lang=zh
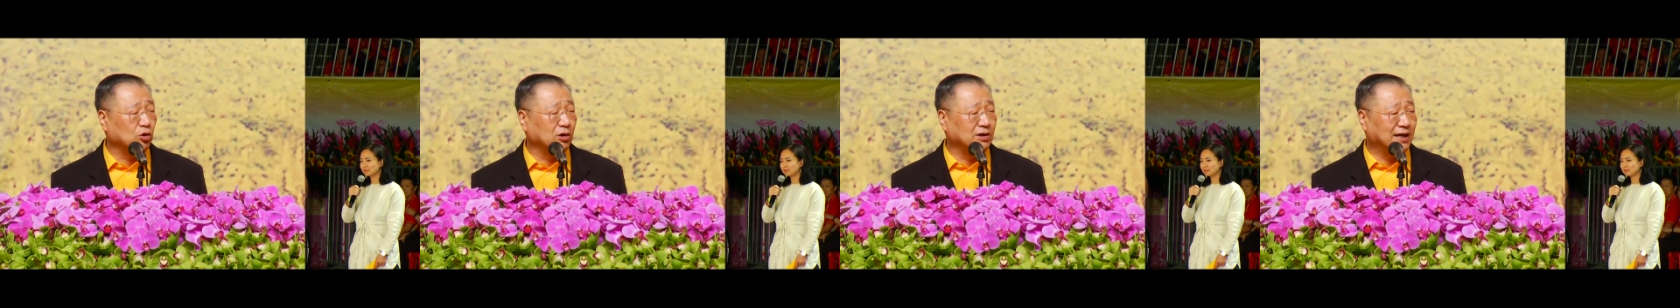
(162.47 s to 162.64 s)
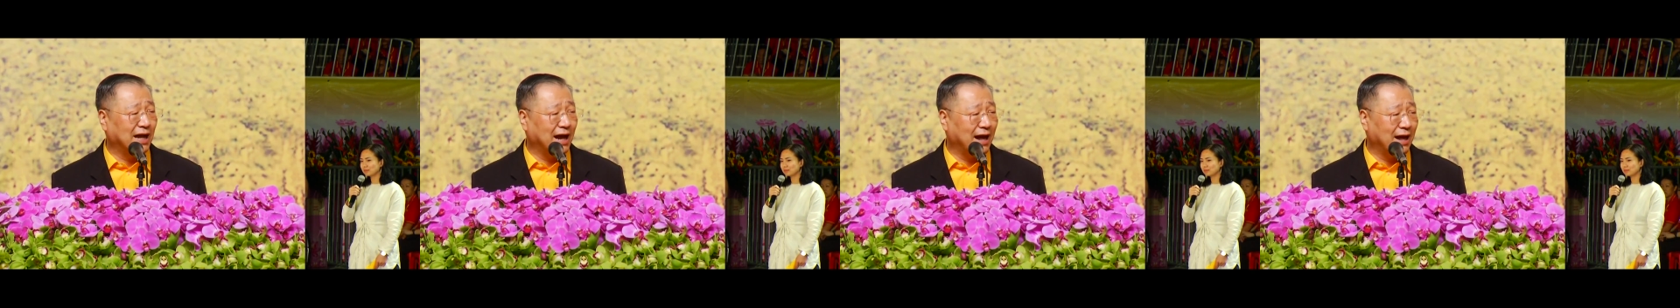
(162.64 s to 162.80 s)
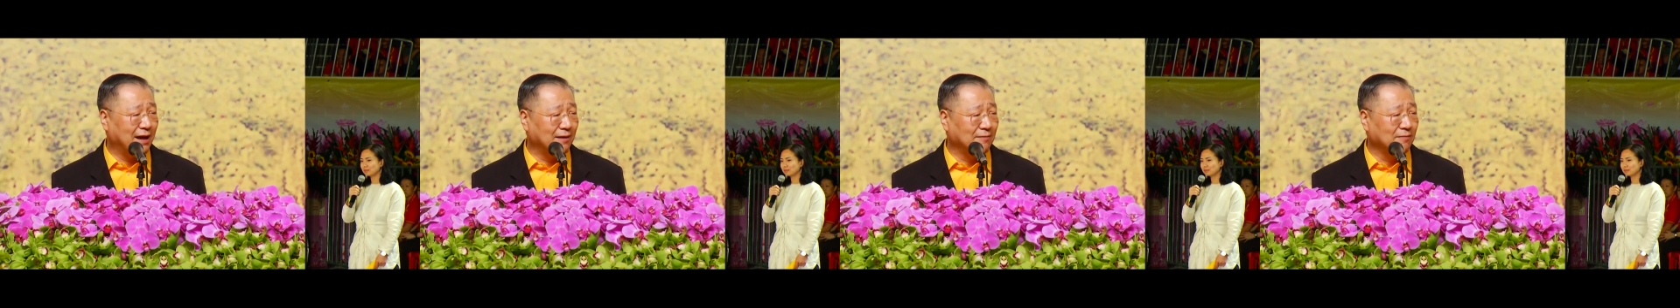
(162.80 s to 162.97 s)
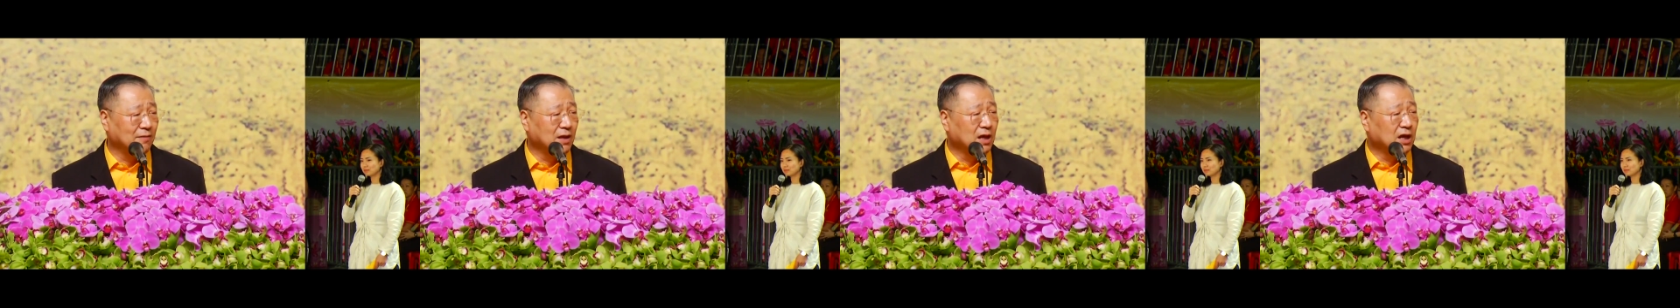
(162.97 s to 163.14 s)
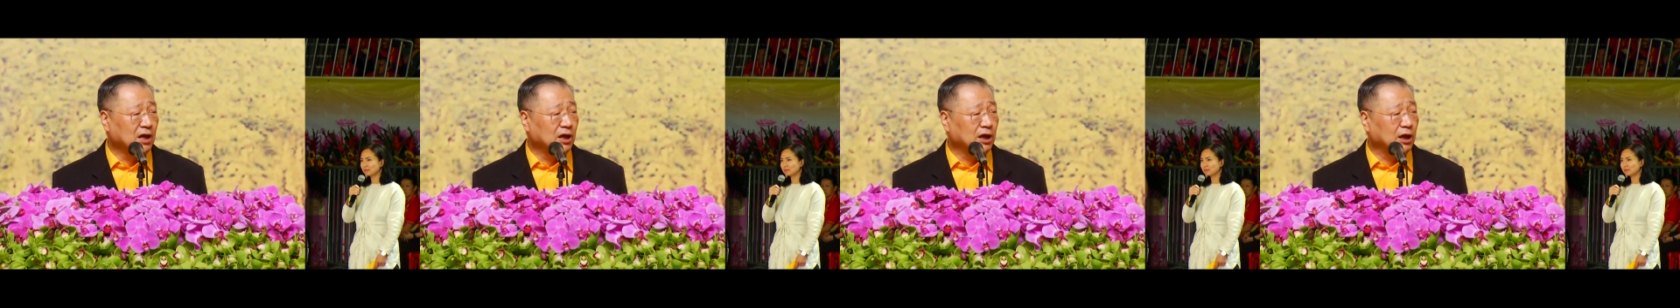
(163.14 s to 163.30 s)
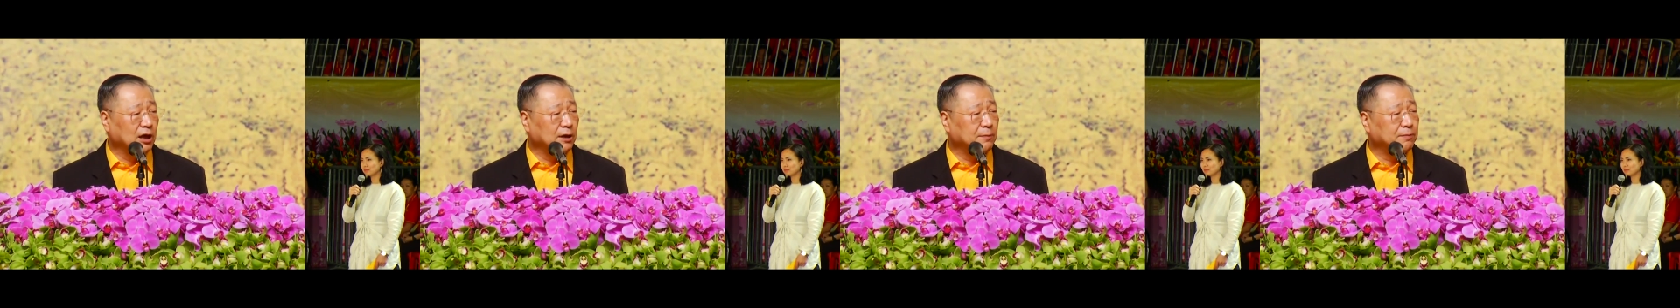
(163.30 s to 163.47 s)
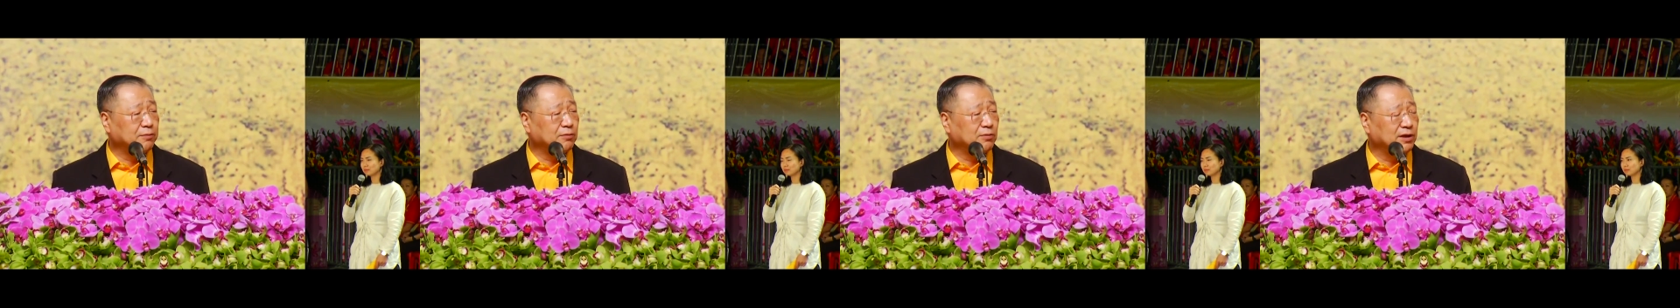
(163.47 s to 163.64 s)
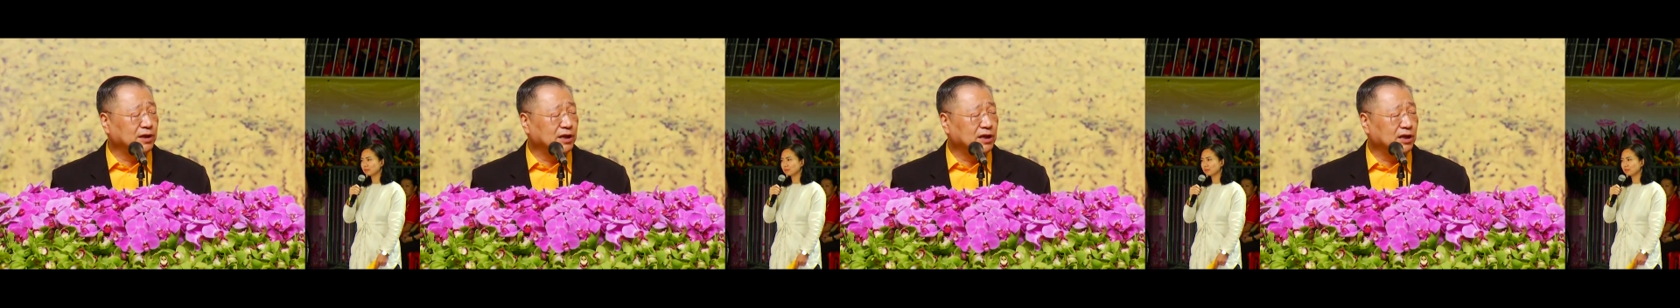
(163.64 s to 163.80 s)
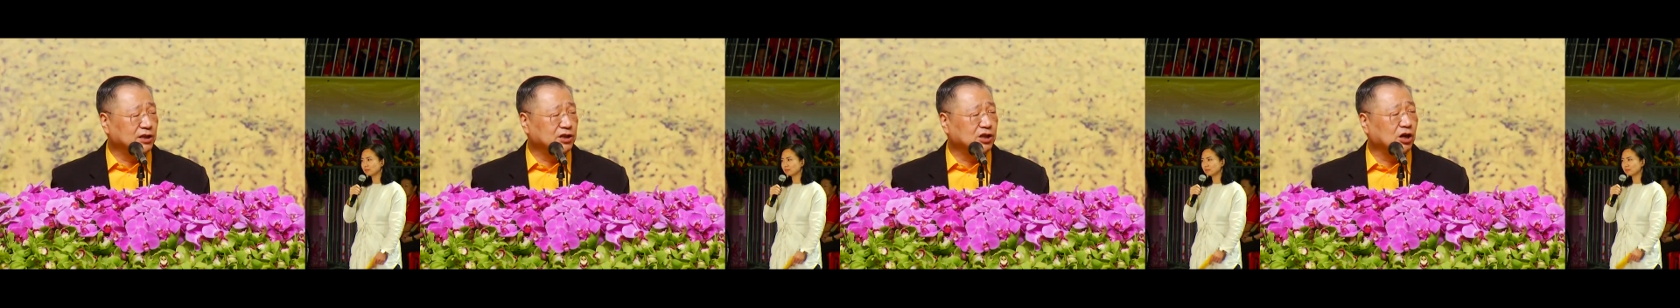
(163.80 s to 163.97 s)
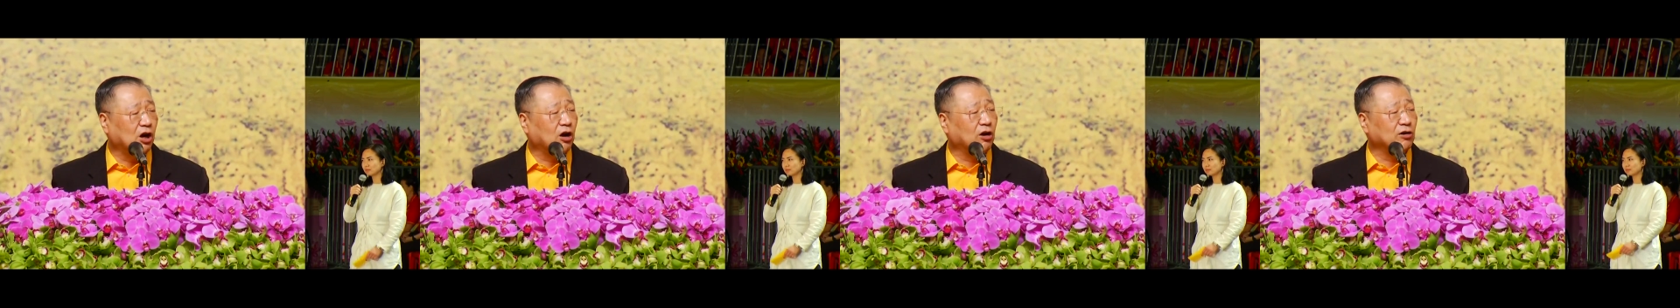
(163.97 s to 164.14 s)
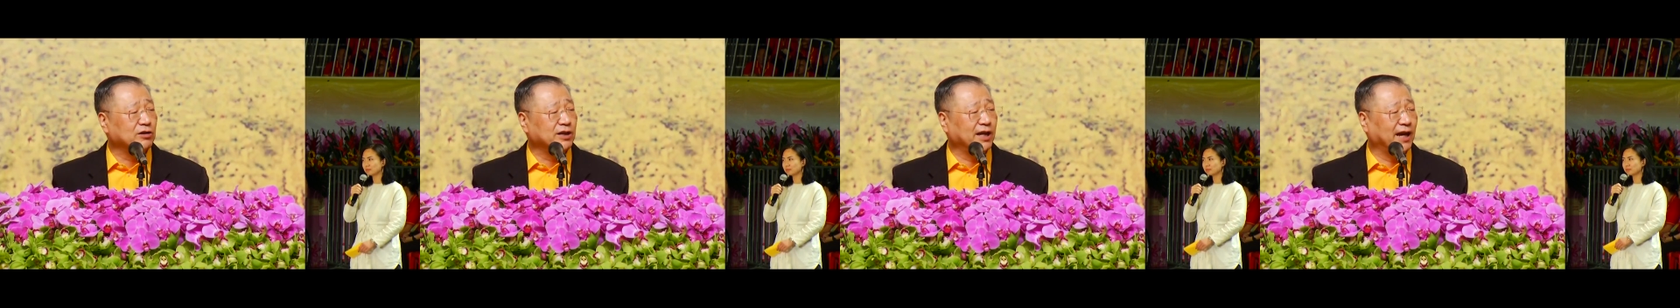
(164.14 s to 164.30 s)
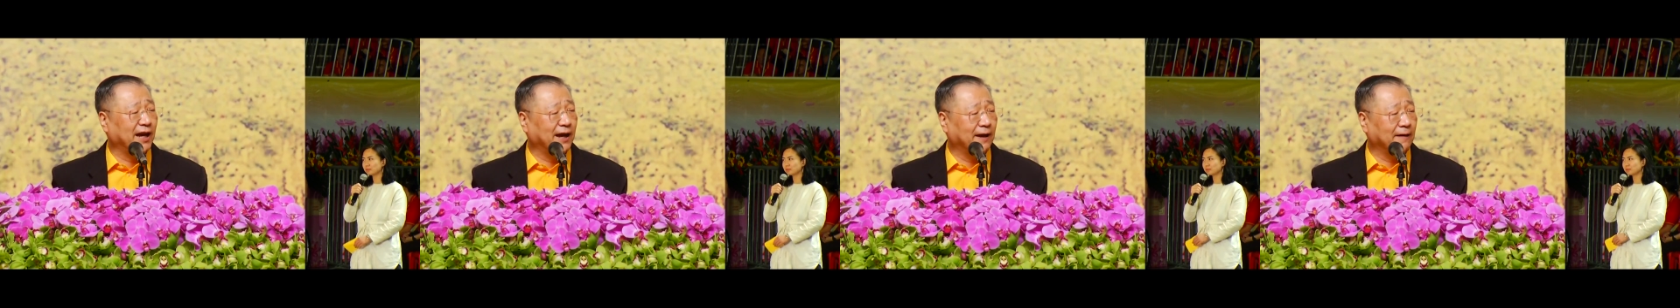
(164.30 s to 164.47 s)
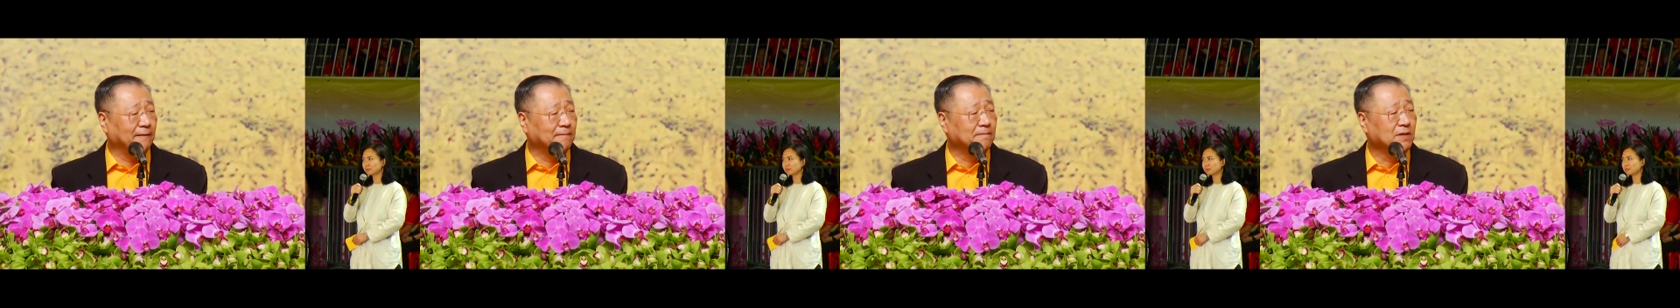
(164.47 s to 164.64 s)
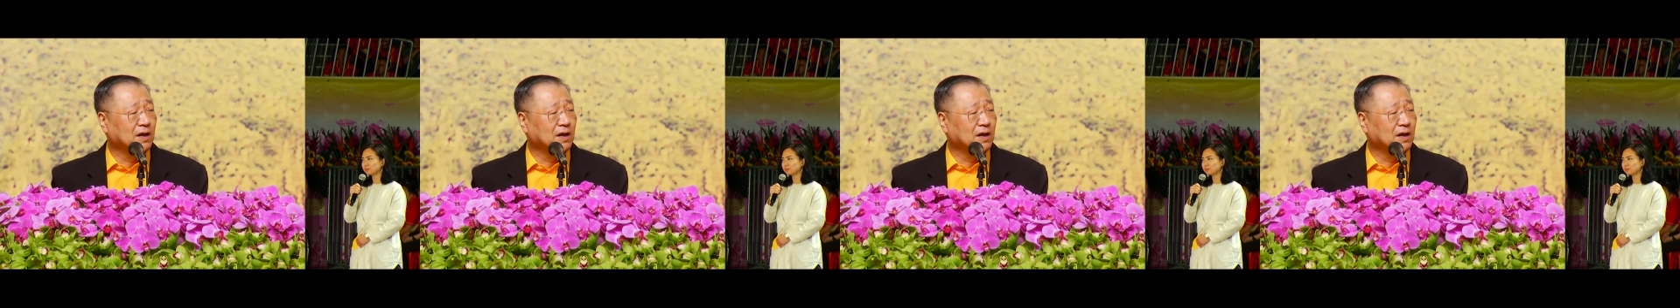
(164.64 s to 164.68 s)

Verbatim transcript: 人，一步一个脚印，